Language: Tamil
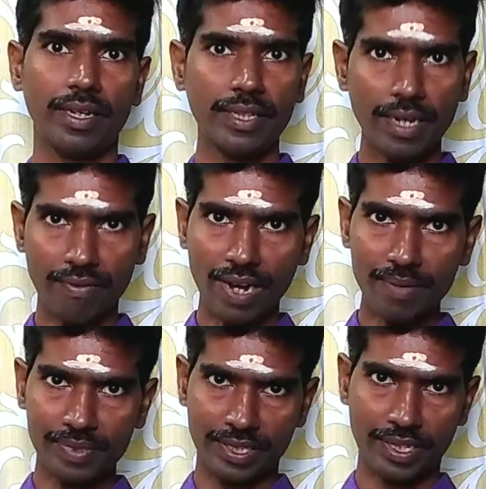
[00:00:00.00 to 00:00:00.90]
அதே
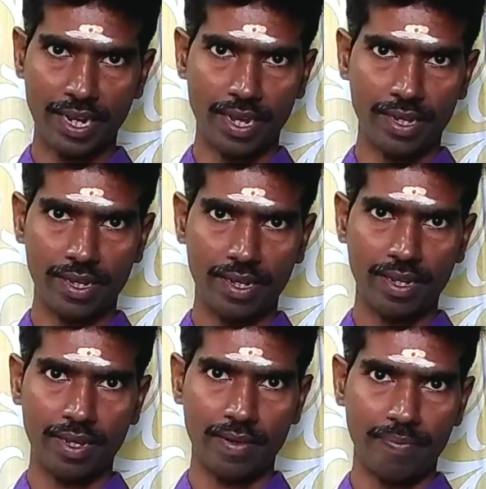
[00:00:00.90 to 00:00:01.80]
நவாம்சத்தில்
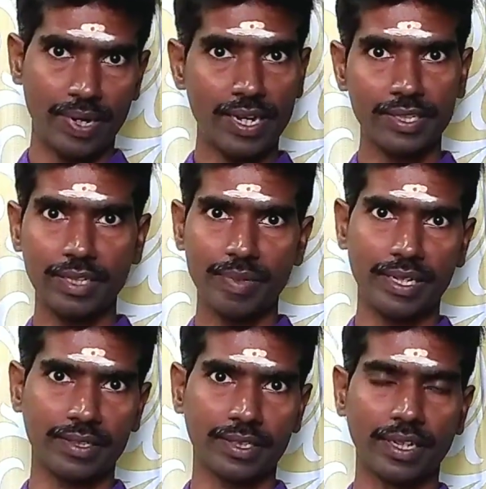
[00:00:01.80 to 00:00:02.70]
பலம் அதிகமாக
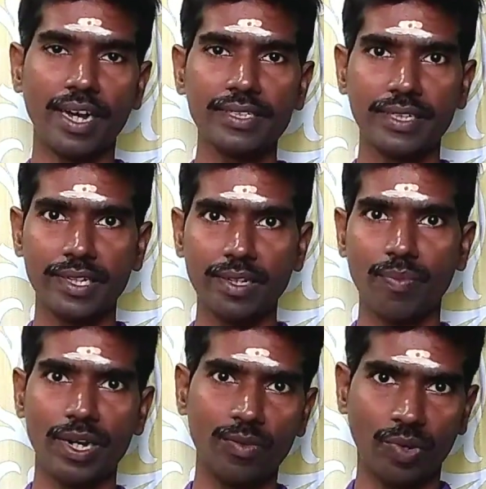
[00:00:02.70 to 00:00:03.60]
இருக்குது ராசி
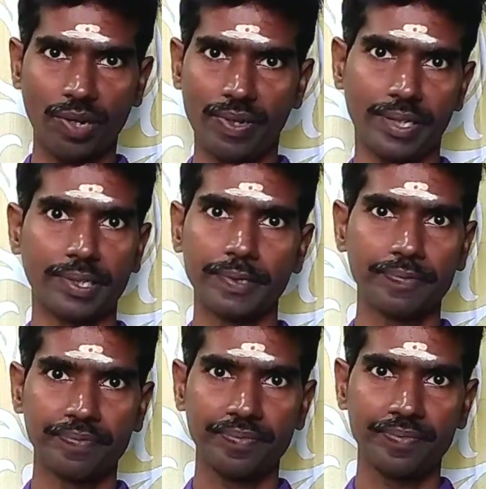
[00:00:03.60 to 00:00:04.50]
கட்டத்தில் பலம் குறைவாக இருக்குது
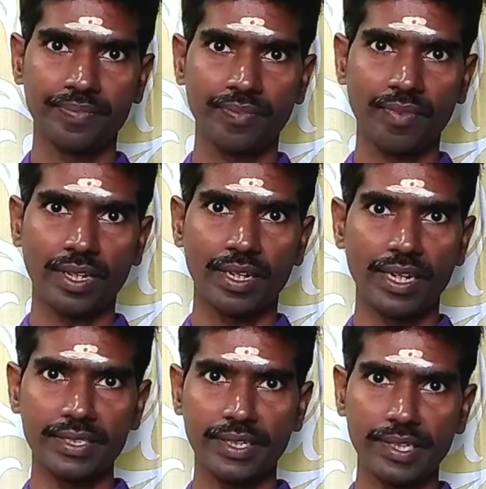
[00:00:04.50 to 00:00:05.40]

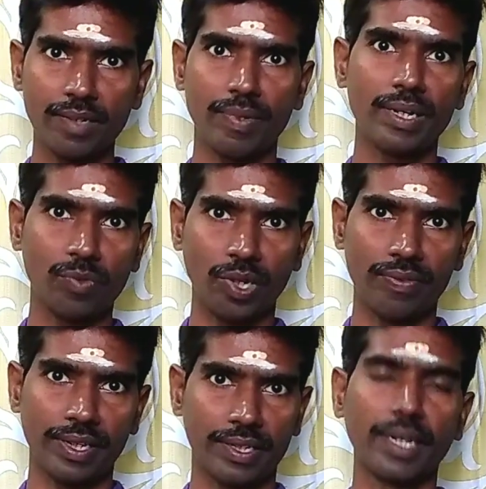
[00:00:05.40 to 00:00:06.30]
ராசி கடத்தல் பலம்
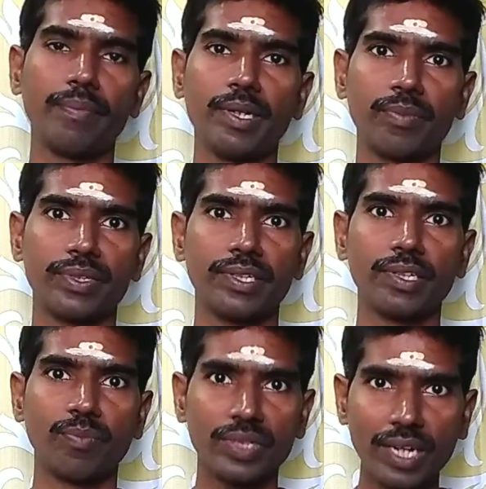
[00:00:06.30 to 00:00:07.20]
குறைவாக இருக்குது அப்படின்னும் பொழுது
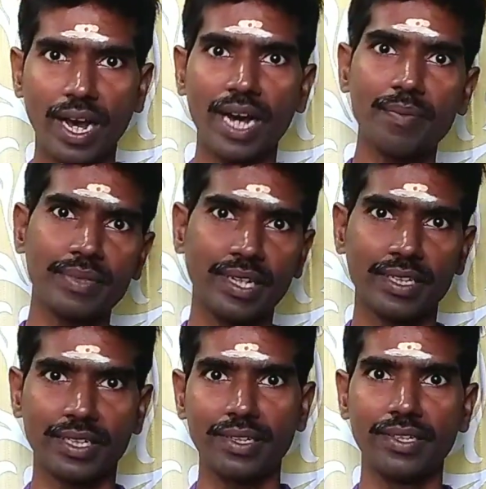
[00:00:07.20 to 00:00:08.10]
முதல் ஆரம்பத்தில்
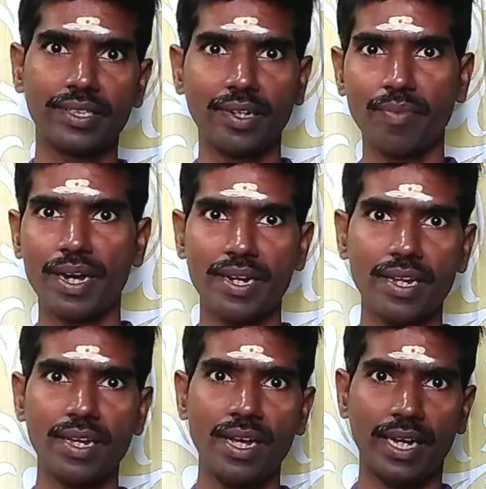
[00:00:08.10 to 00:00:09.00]
தட்டு தடுமாறி
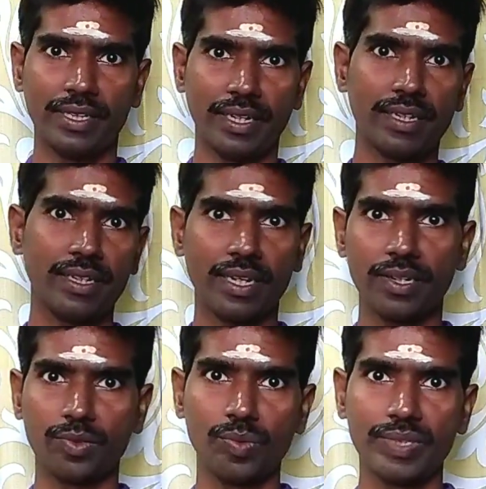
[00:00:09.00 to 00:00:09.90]
அந்த கிரக
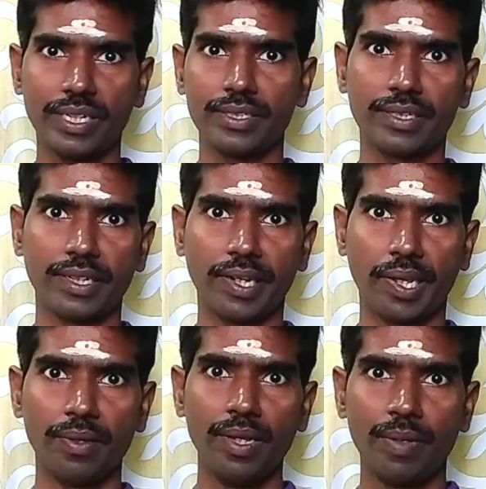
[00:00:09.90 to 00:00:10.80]
காலத்துவம் ஜாதகருக்கு
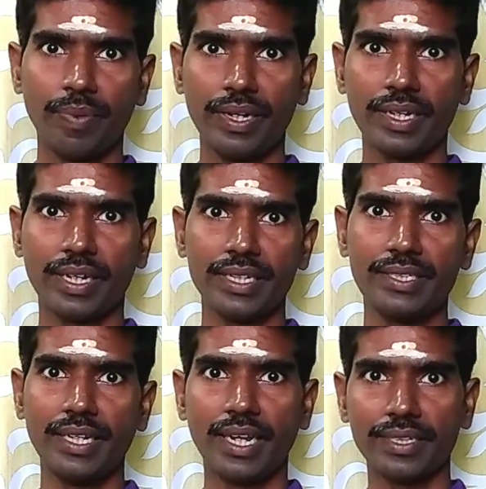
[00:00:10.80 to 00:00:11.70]
கிடைக்கும் பிறகு
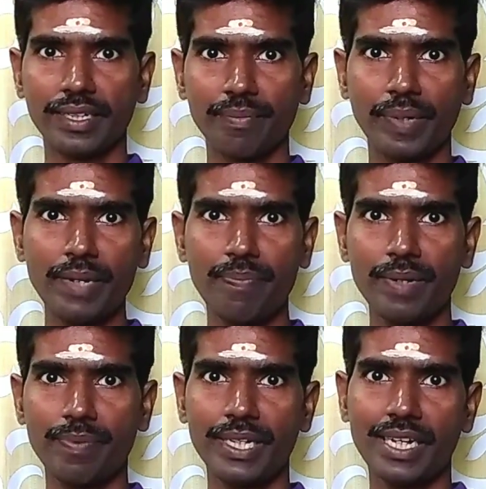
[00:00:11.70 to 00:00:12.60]
கடைசியில் அது
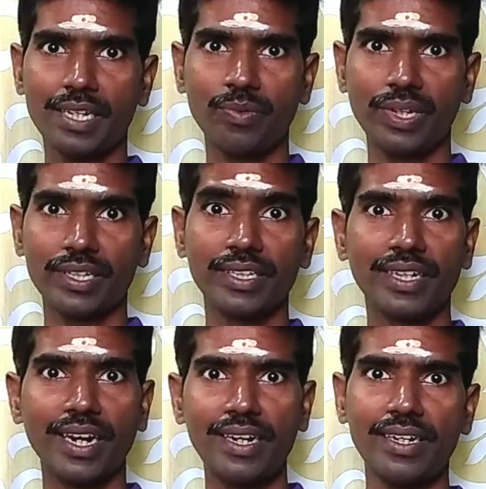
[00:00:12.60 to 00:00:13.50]
படிப்படிப்படியாக உயர்ந்து
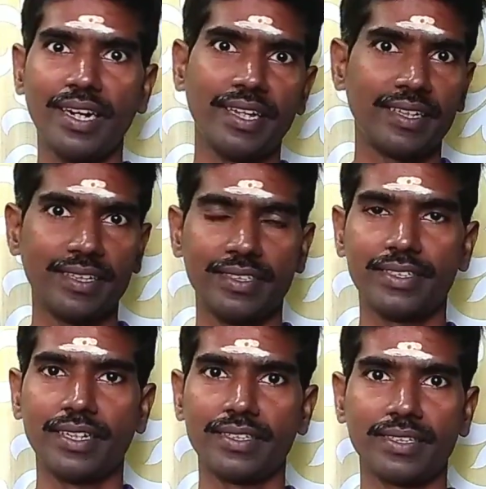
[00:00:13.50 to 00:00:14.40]
நல்ல நிலைக்கு அந்த
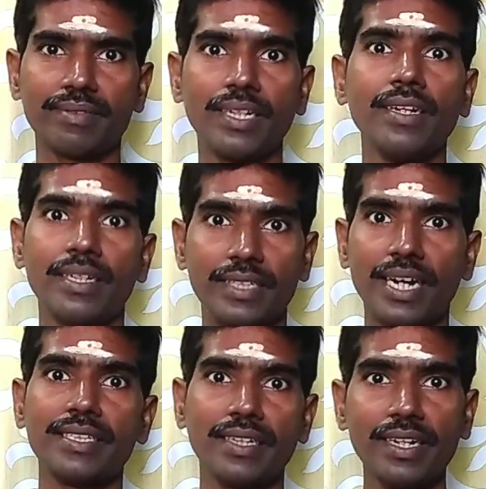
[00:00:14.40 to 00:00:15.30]
ஜாதகம்
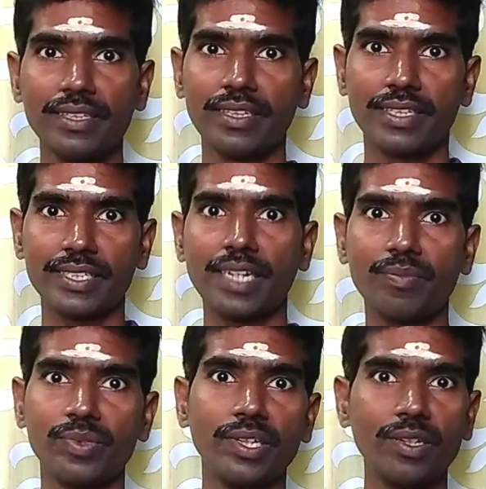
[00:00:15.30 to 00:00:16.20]
ஜாதகரை அந்த
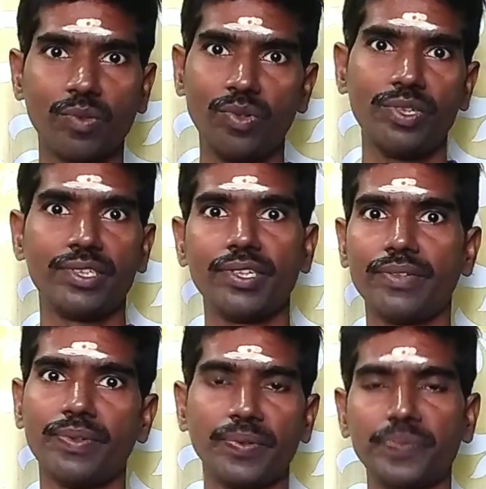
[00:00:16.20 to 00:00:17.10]
தசாபுத்தியில் கொண்டு
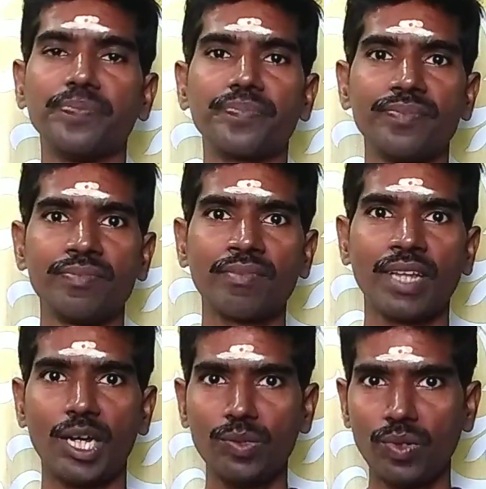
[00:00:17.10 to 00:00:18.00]
சென்று விடும்
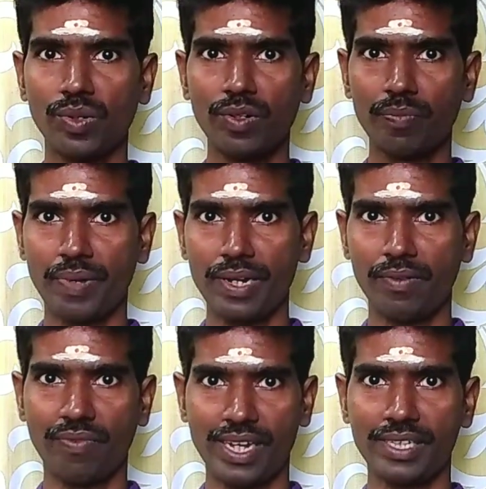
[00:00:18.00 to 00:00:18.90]
அதுவும் படி
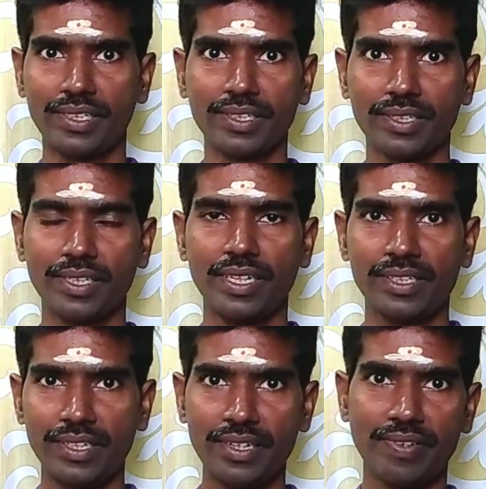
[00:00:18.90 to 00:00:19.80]
வயது
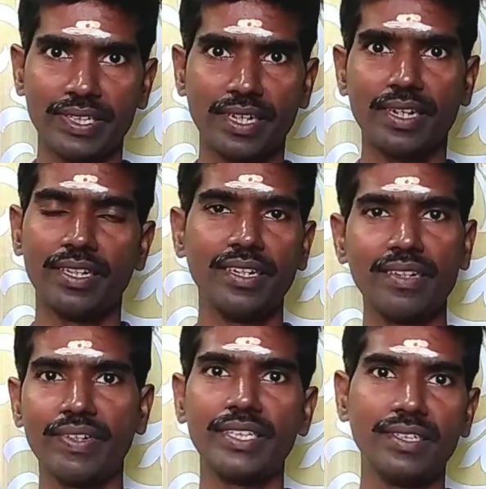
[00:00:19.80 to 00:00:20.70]
சின்ன வயதா
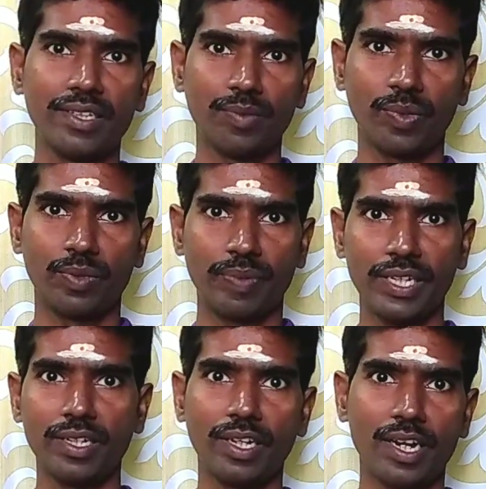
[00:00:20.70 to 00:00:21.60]
என்ன வயதுன்றதை பொறுத்து
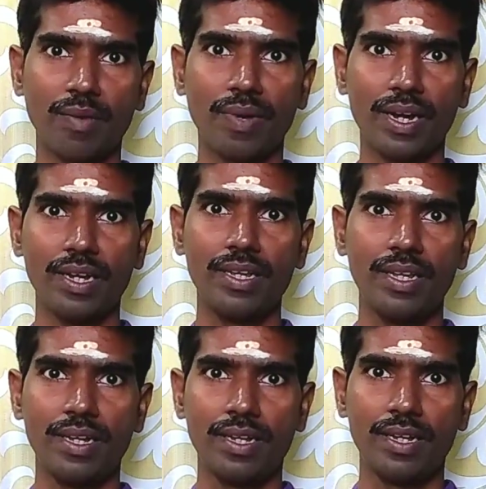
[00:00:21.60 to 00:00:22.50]
படிக்கும் காலமா
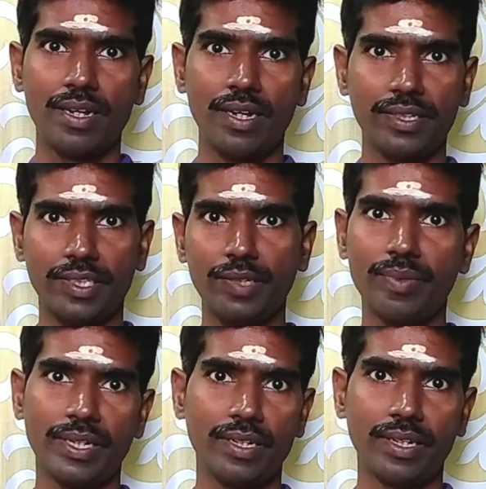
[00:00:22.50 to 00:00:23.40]
அல்லது
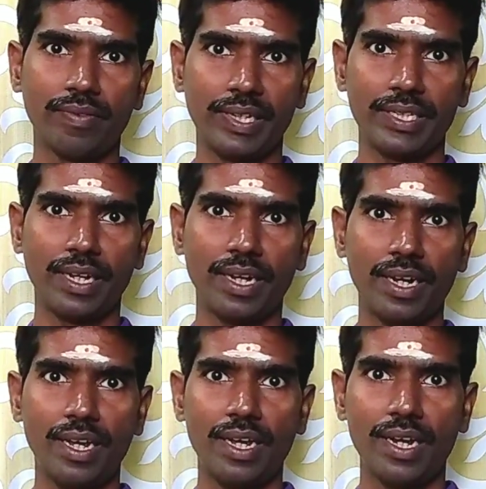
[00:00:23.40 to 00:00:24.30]
திருமண வயதா
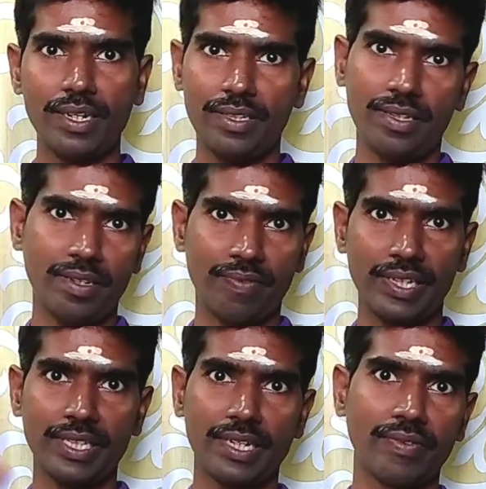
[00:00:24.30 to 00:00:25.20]
அல்லது
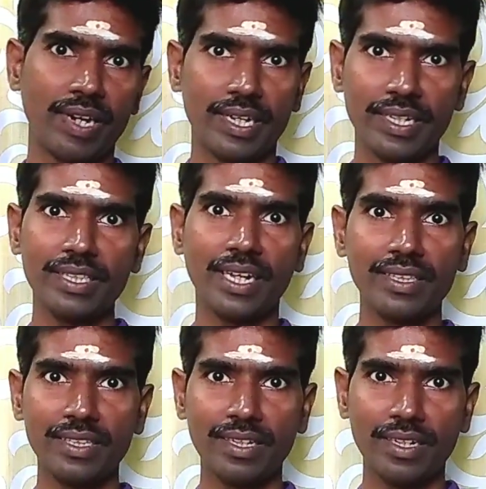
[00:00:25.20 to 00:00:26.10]
வயதானவரா எந்த
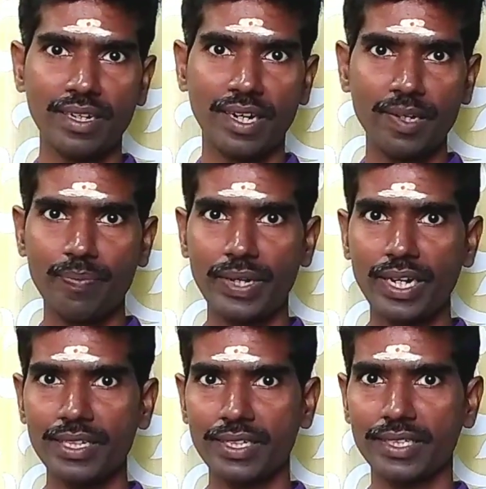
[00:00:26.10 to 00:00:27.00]
அந்த
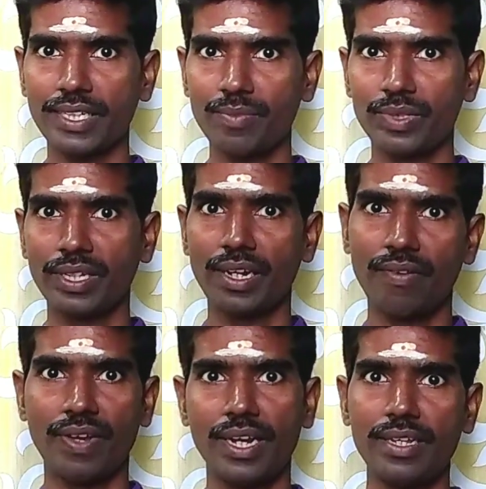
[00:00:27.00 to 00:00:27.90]
அடிப்படையில் அந்த
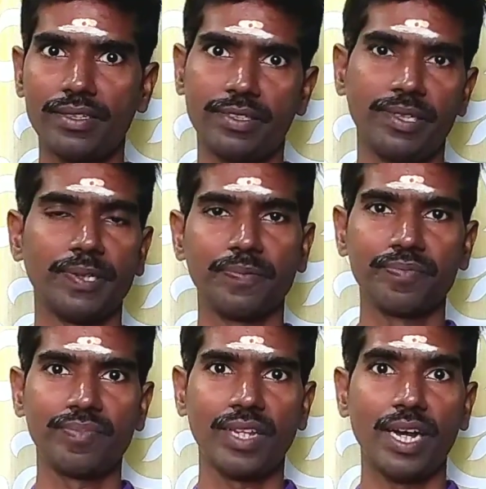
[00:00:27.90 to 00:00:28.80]
தசாபுத்திக்கான வேலையை அது செய்யும்
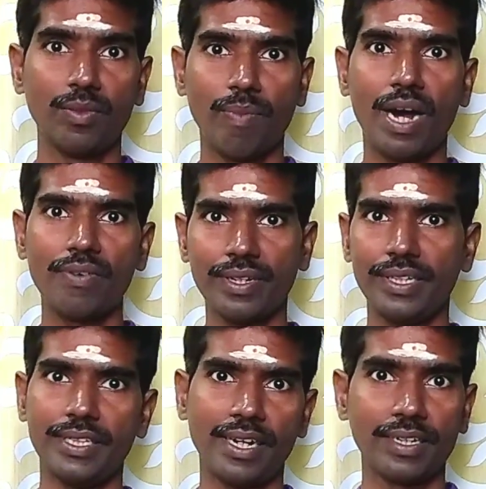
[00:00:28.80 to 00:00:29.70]
அது பாவக
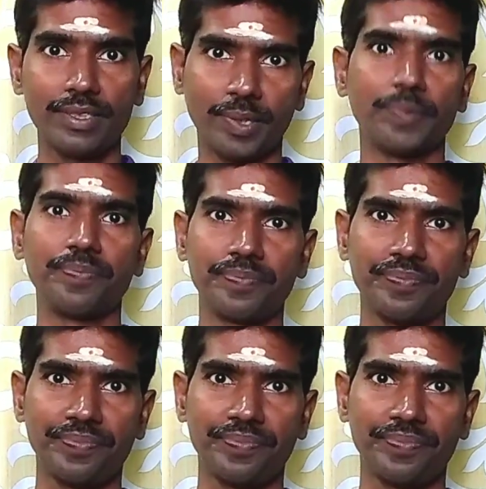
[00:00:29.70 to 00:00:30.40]
ரீதியாக தரும்